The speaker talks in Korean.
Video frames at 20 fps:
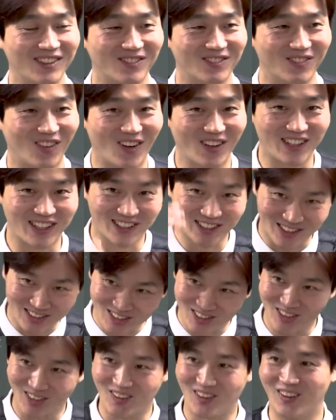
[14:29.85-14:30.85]
머리는
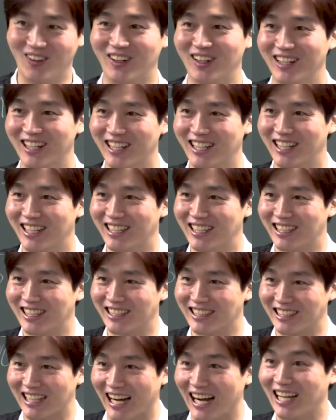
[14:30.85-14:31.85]
크고
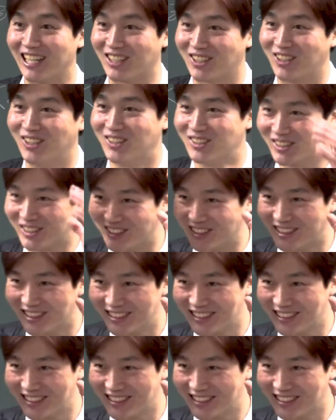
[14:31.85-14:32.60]
IQ는